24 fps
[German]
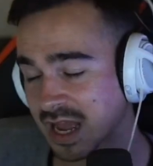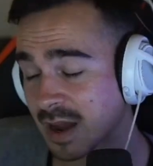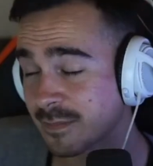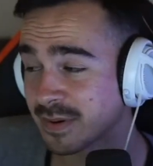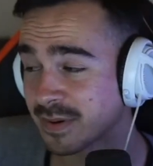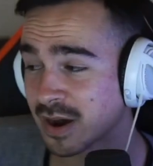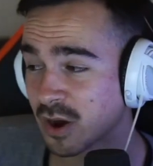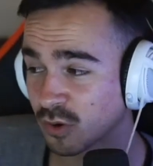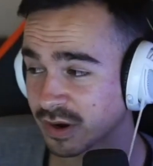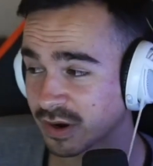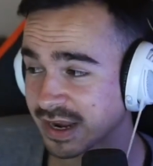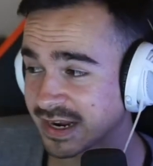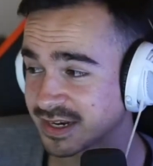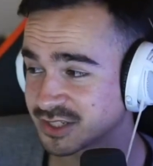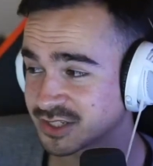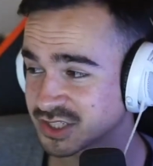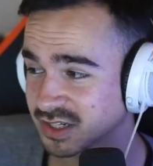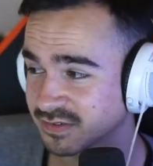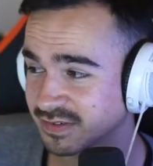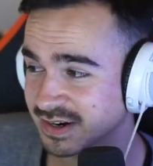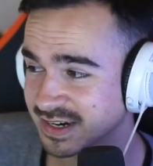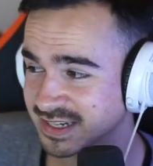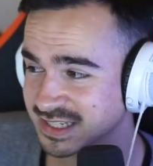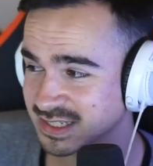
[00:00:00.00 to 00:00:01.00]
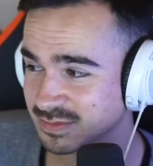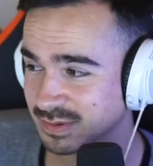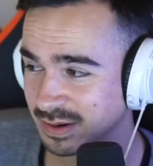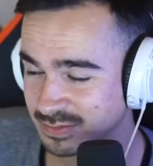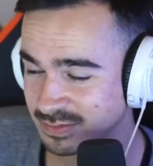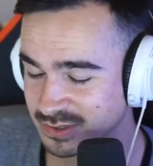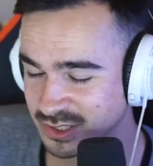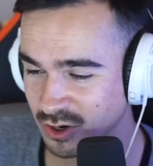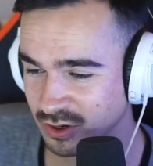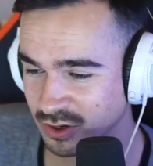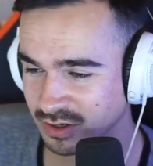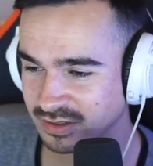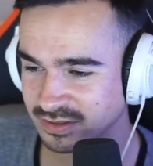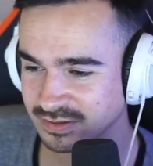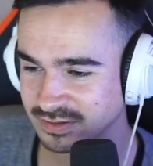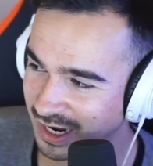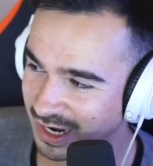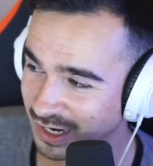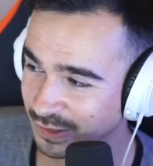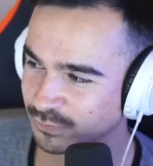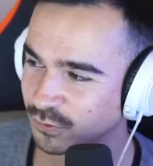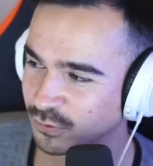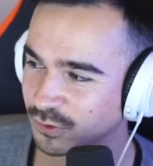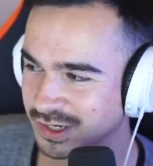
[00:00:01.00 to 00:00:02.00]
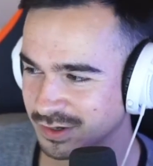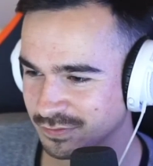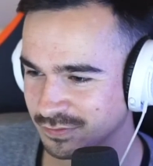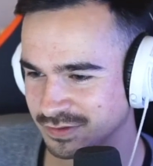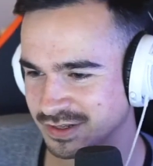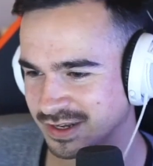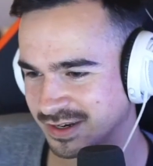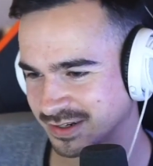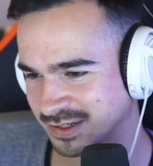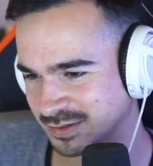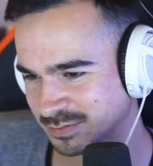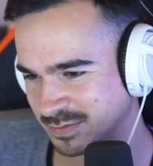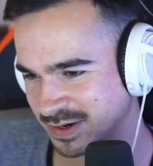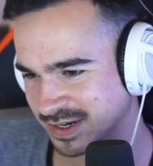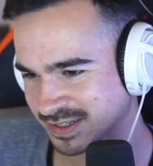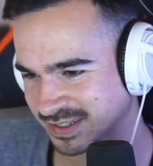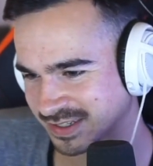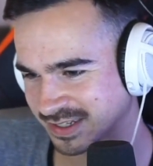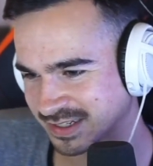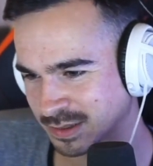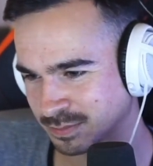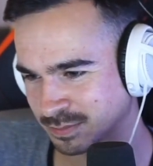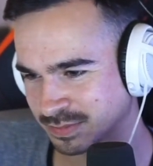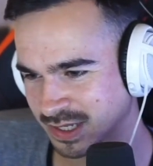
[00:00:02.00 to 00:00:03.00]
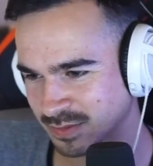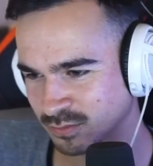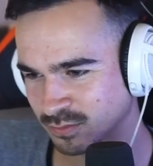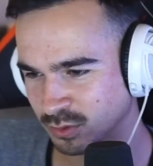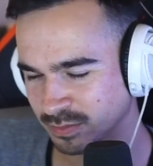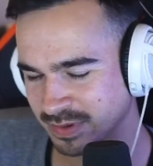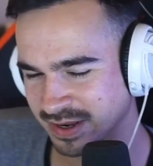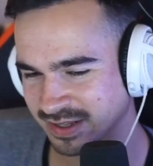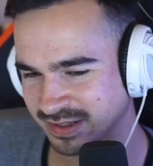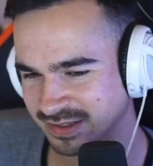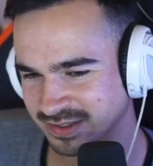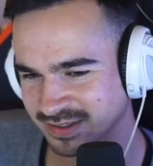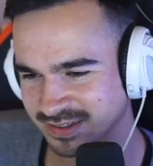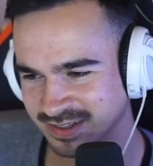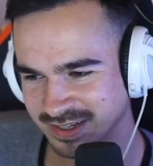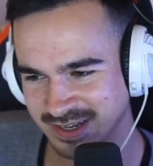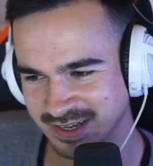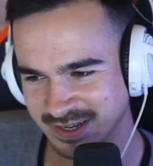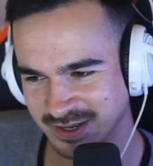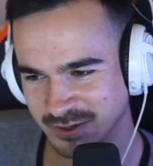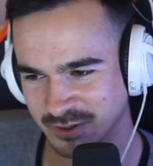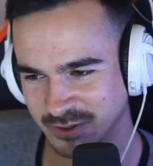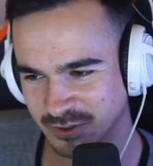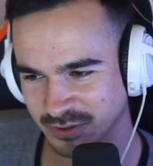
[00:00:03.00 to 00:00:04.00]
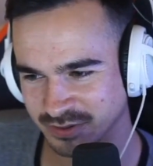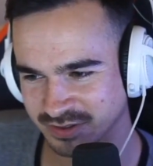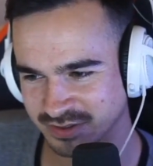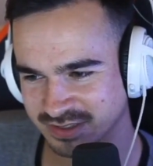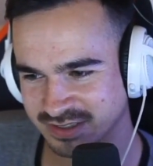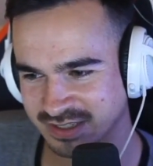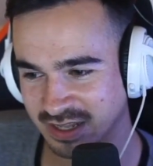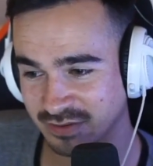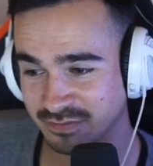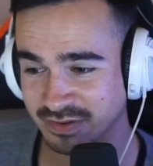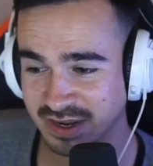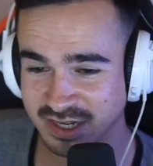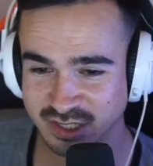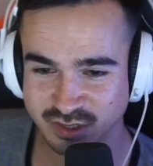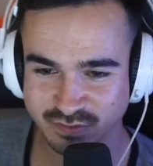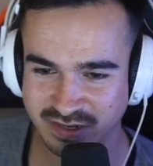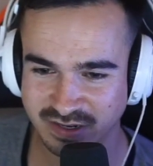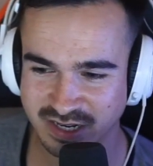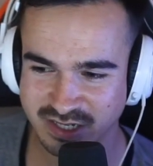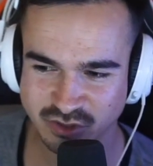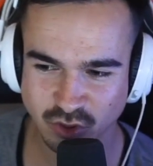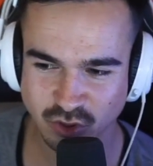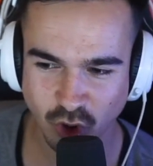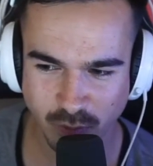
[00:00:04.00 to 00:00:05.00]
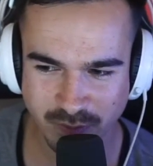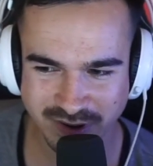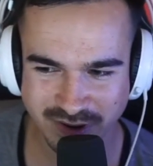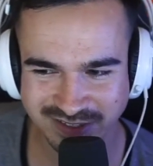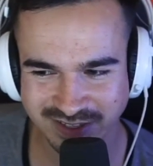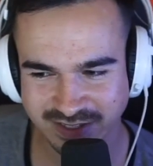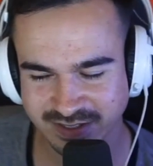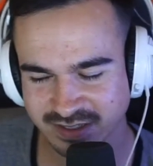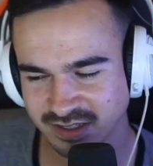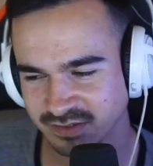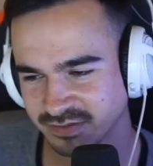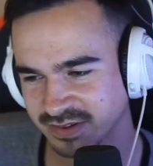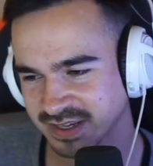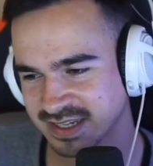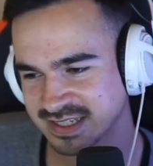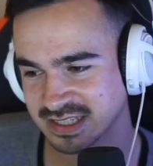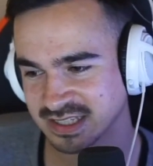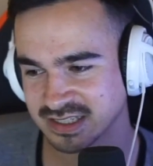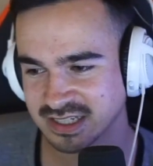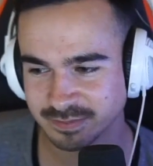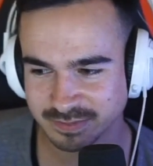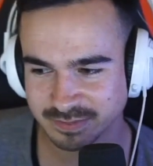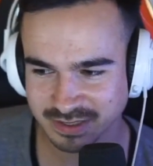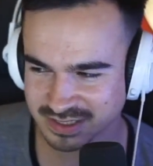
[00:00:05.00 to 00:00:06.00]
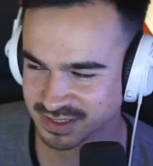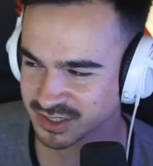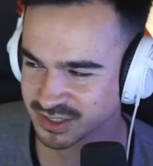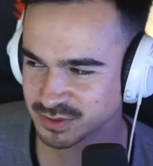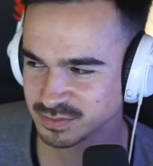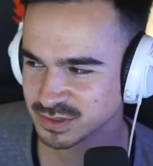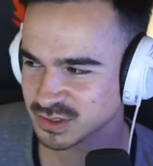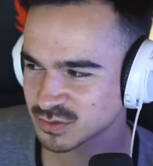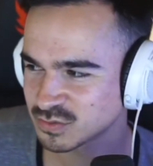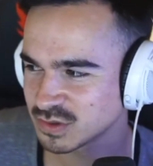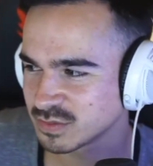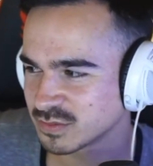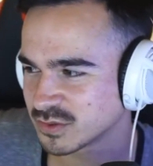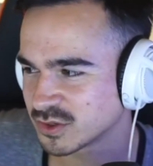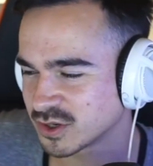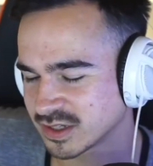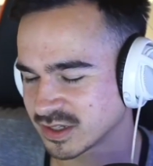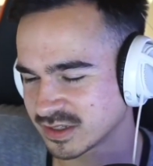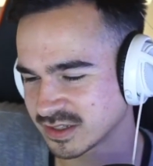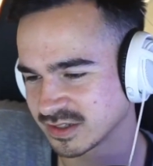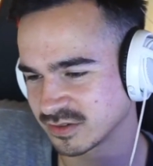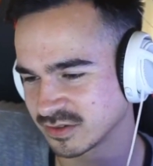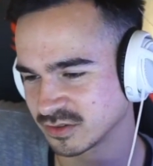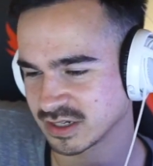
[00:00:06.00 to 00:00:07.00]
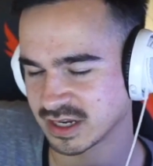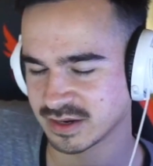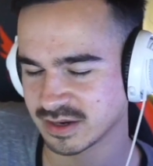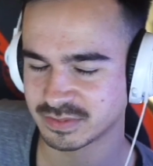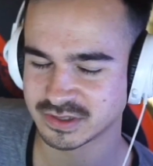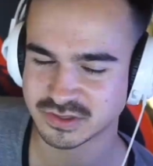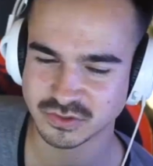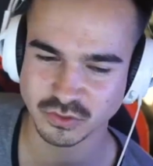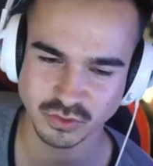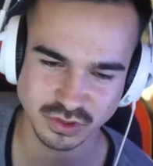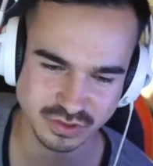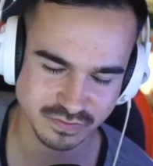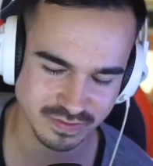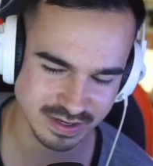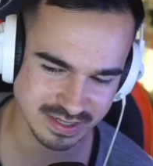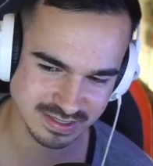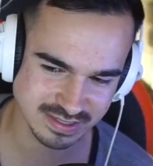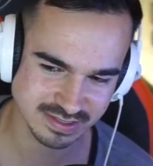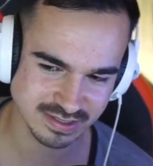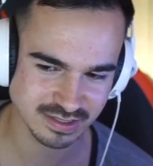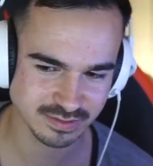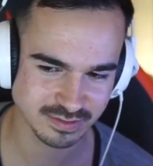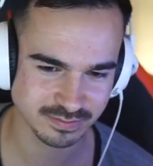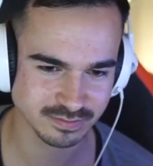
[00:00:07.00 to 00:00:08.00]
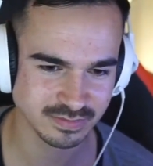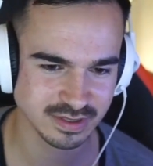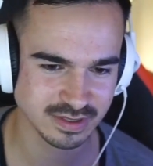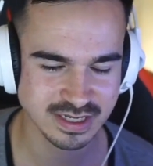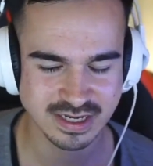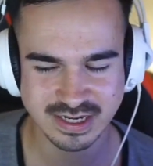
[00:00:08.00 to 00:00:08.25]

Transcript: Habe auch ehrlicherweise beim Zocken Unforgiven angemacht dann ab dem Moment. Und dann war ich vielleicht noch mehr drin gewesen. Ihr habt das nicht im Stream gehört oder beziehungsweise im,